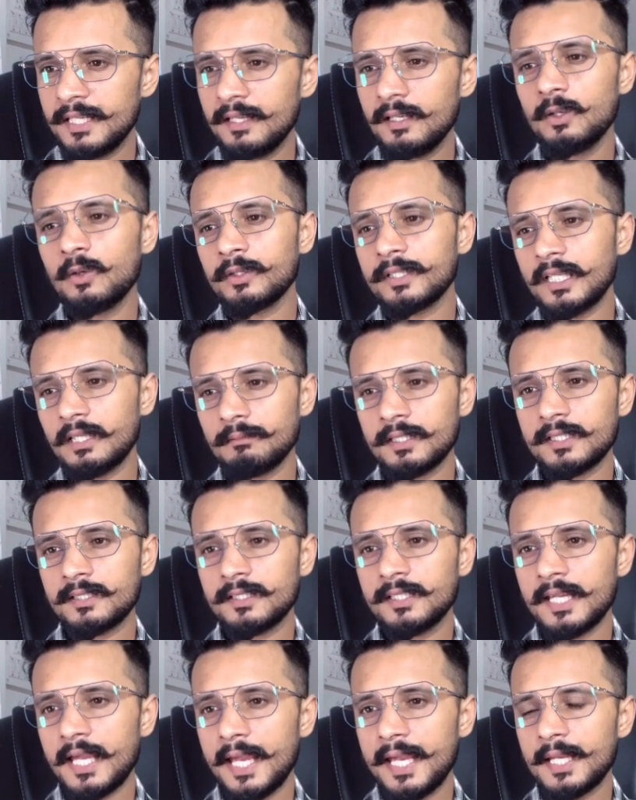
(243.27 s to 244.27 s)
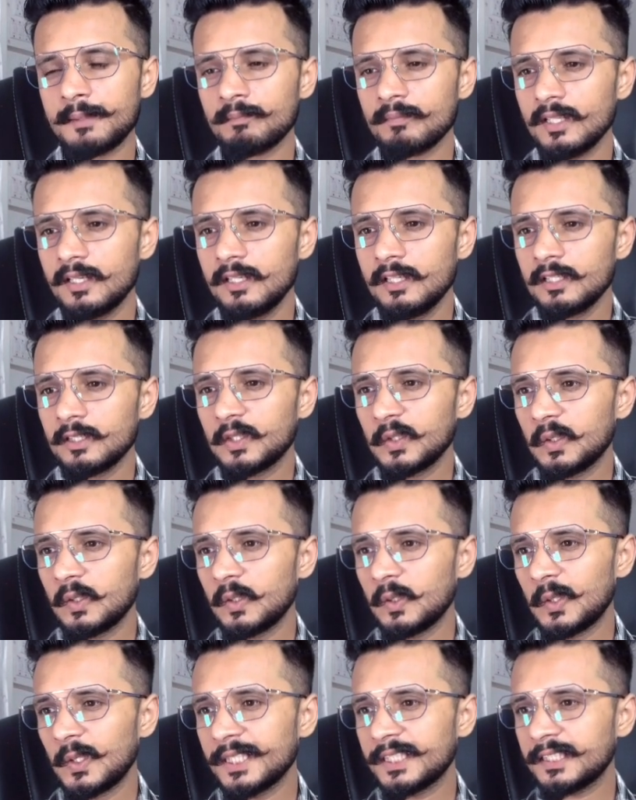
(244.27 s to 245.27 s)
में लोग इन्वेस्ट किया है तो
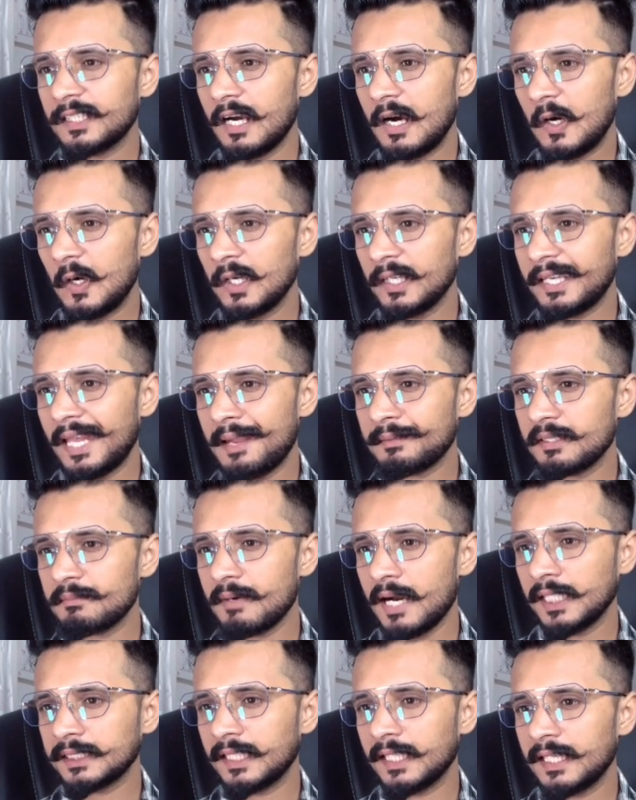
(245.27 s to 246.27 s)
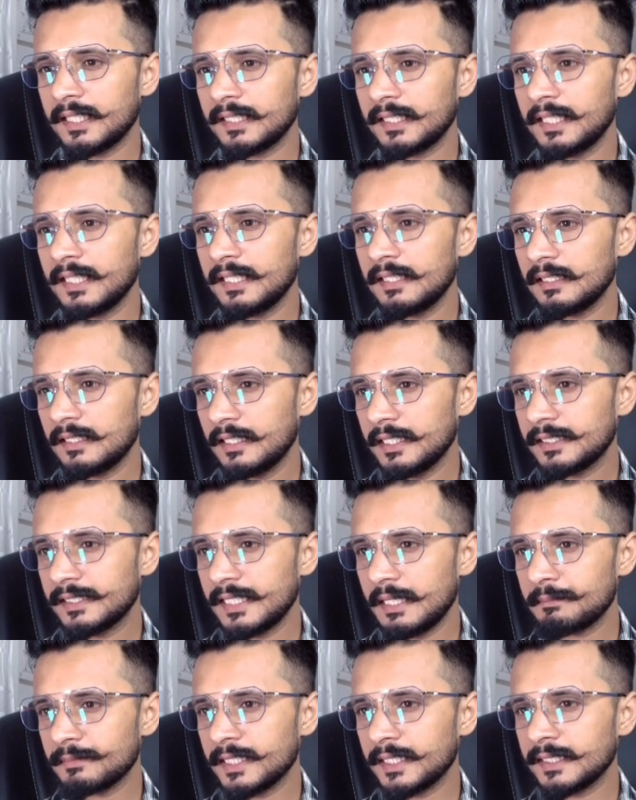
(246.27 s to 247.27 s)
इसका ऑल टाइम की बात करेंगे
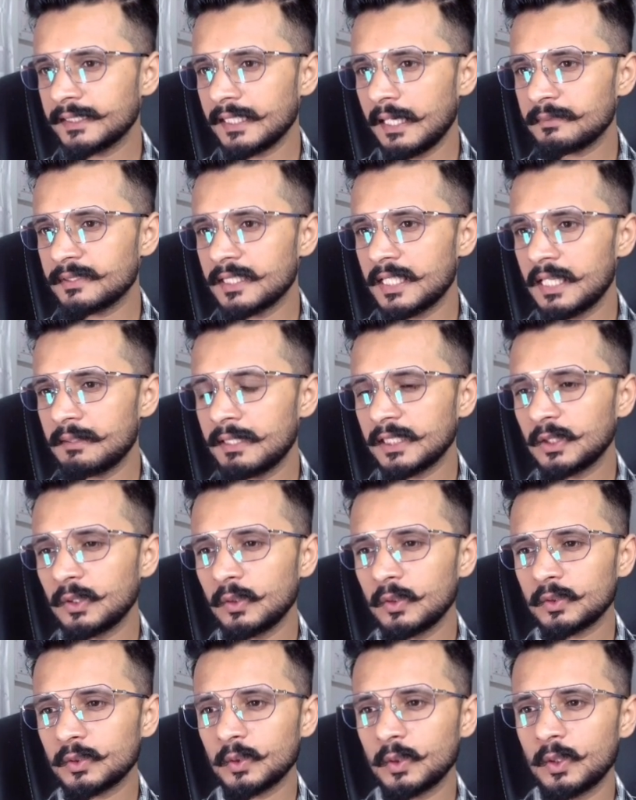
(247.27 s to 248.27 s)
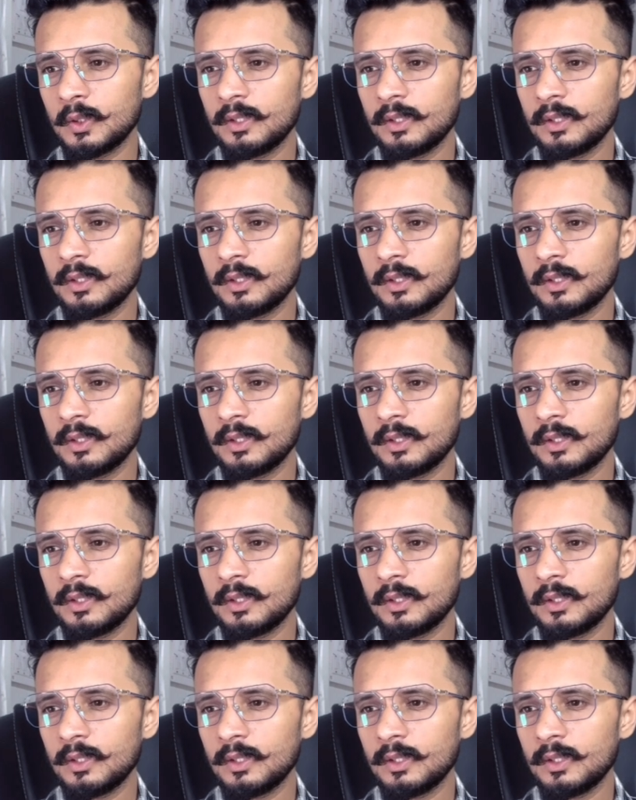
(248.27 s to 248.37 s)
सी के हिसाब से लगभग दो